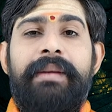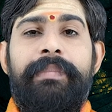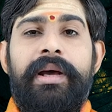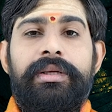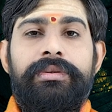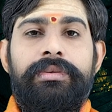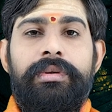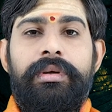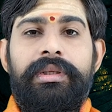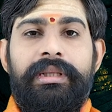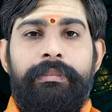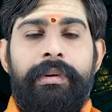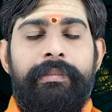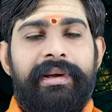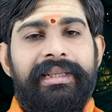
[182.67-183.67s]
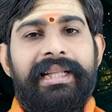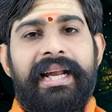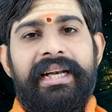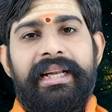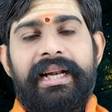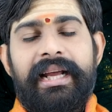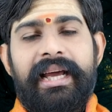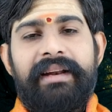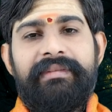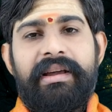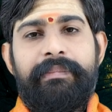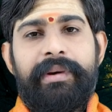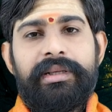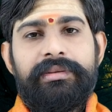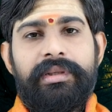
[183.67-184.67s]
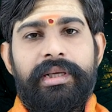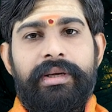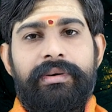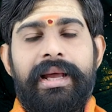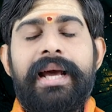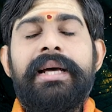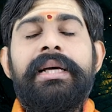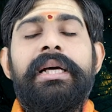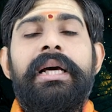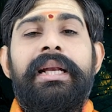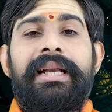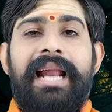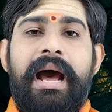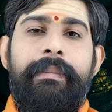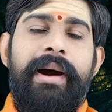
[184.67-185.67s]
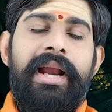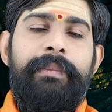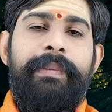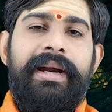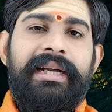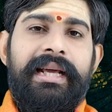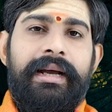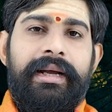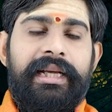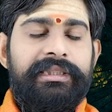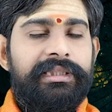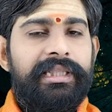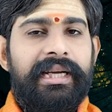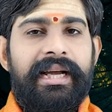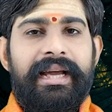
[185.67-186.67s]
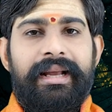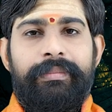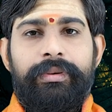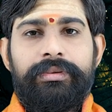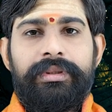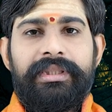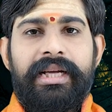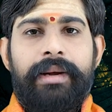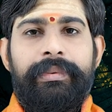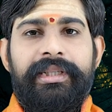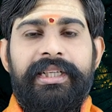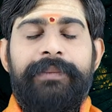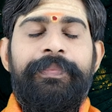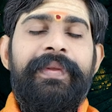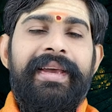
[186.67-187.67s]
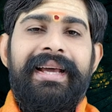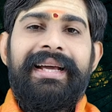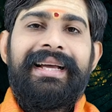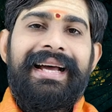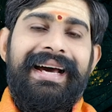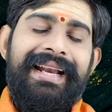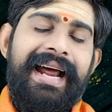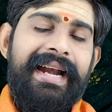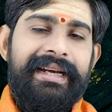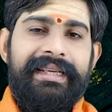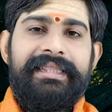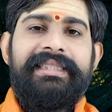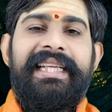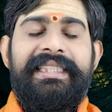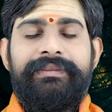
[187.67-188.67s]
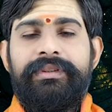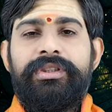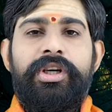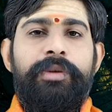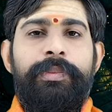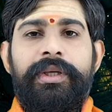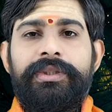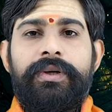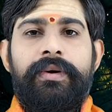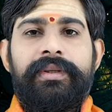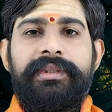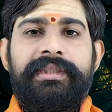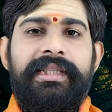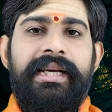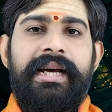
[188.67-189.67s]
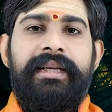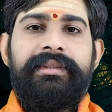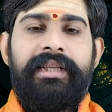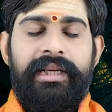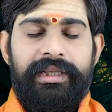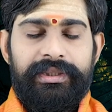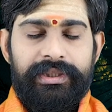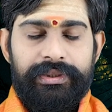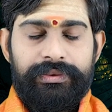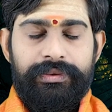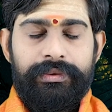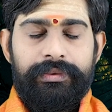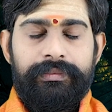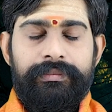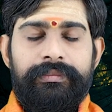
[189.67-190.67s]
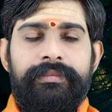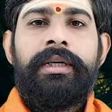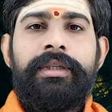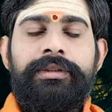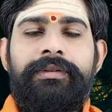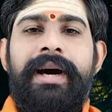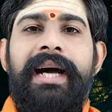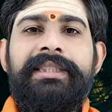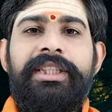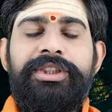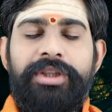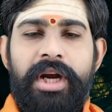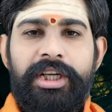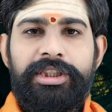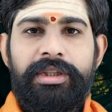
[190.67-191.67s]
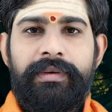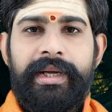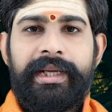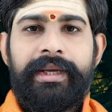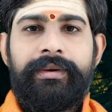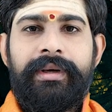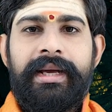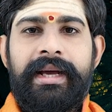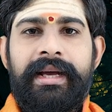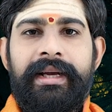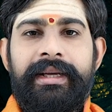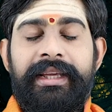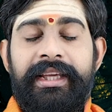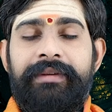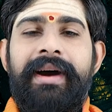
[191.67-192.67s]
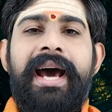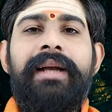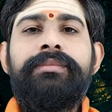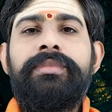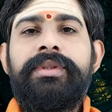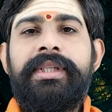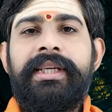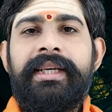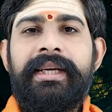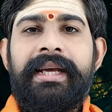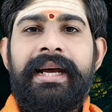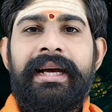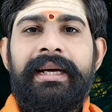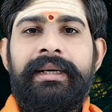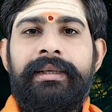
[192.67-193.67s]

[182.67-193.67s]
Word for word: వ్యాపారస్తుల్లో తప్ప మిగతా అన్ని రంగాల వ్యాపారస్తులకి కూడా లాభాల పంట ఖచ్చితంగా కనపడుతుంది కాబట్టి కాలాన్ని సద్వినియోగపరచుకోవాల్సిందిగా తెలియజేస్తూ ద్వాదశ రాశుల వారికి కూడా ఈ వారం ముఖ్యంగా